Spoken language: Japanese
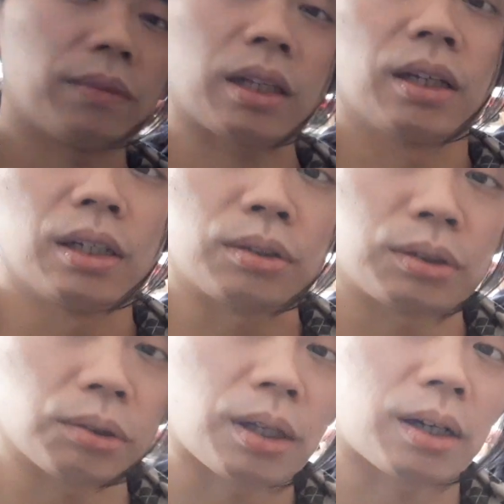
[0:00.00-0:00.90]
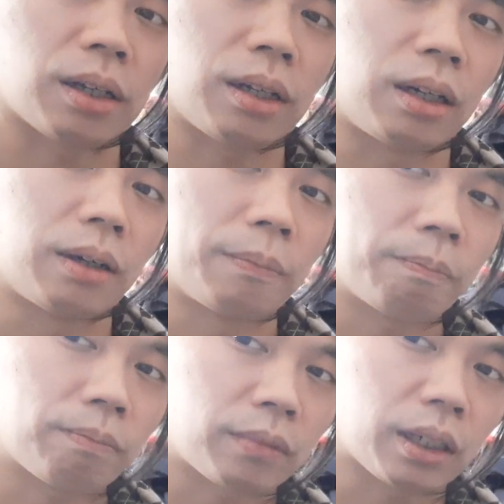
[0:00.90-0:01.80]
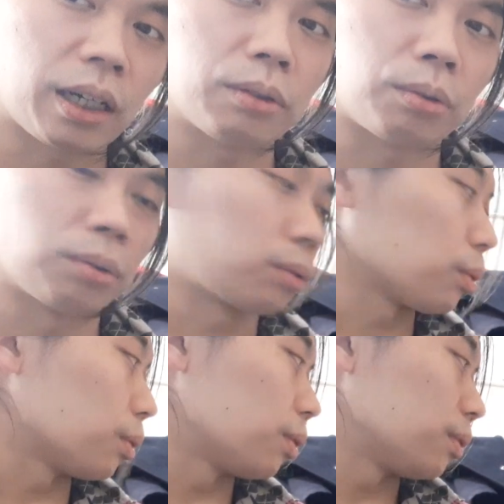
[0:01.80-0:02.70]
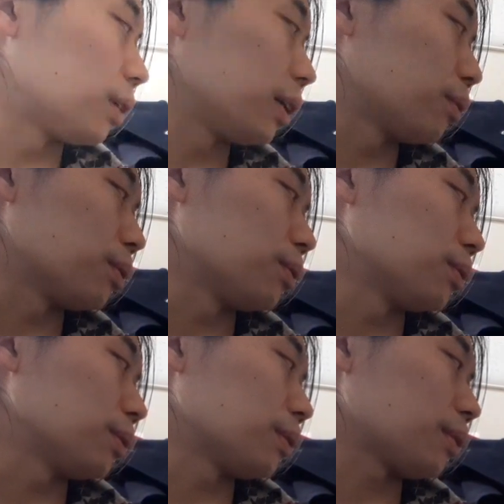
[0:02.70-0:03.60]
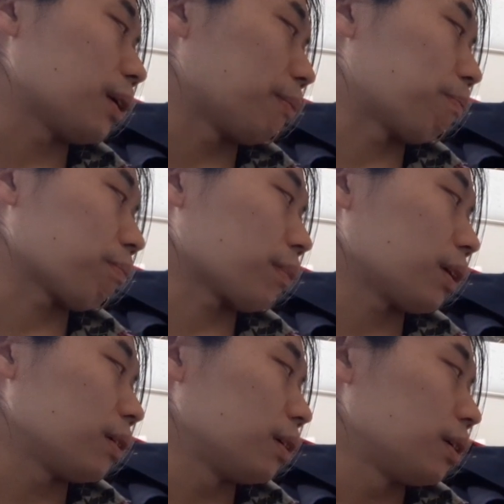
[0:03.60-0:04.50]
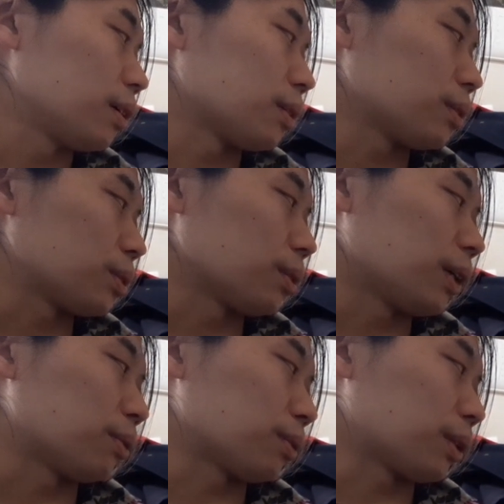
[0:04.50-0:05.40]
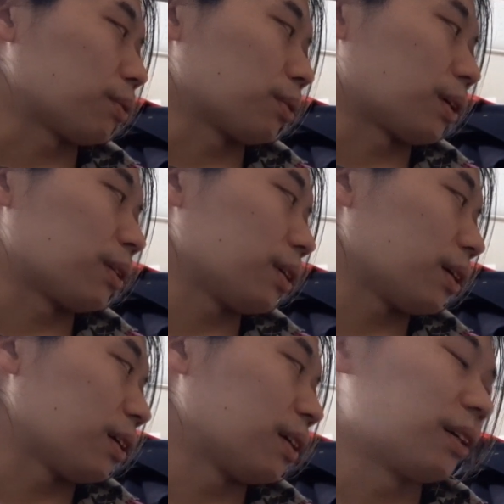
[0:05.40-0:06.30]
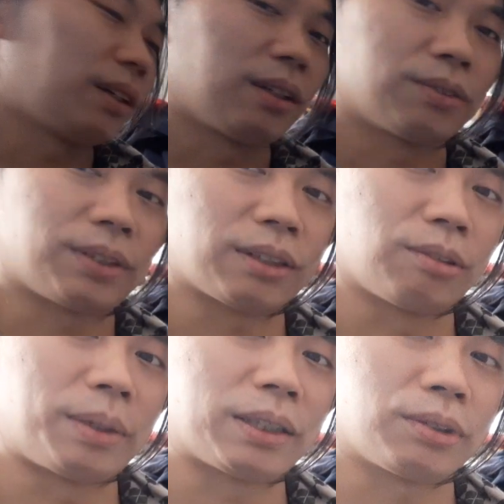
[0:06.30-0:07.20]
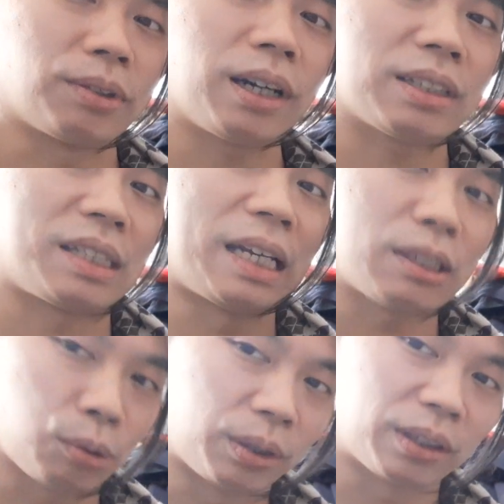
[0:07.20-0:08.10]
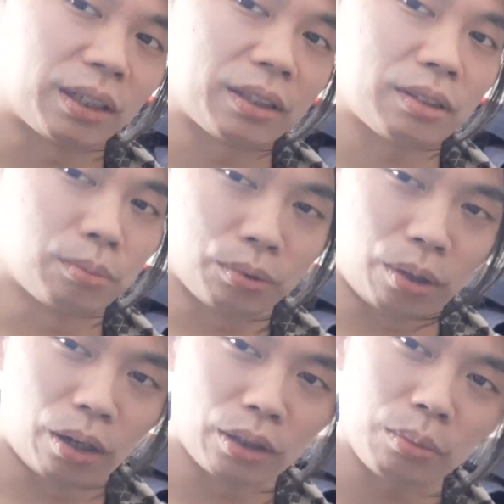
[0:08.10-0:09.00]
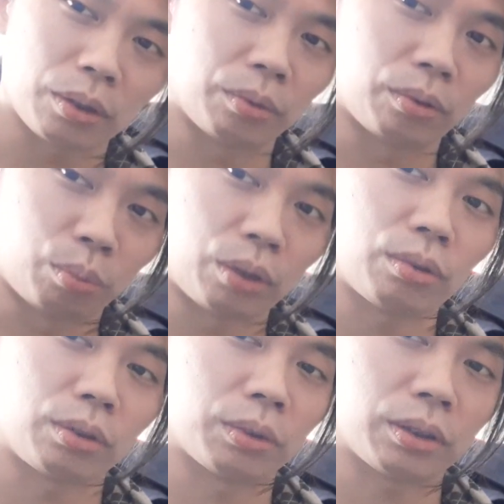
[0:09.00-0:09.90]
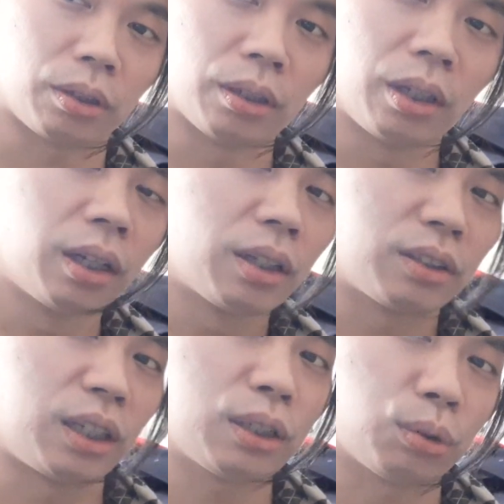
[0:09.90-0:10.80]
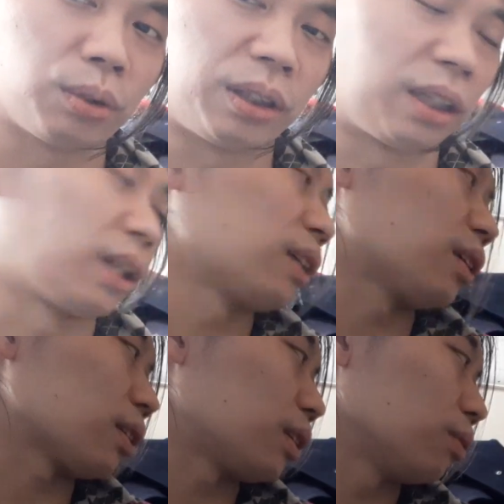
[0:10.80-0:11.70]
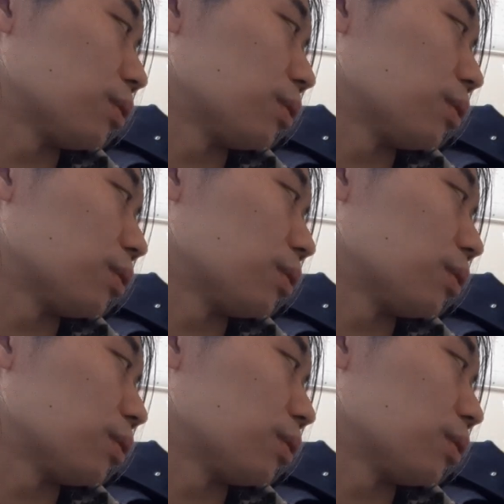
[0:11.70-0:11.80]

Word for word: で、クソだから、アイドルのことを、アイドル、ね、クソアイドルってことなんで、ファンの名称が清掃員なんです。僕初めて見るとびっくりしました。清掃員ってなんだっていう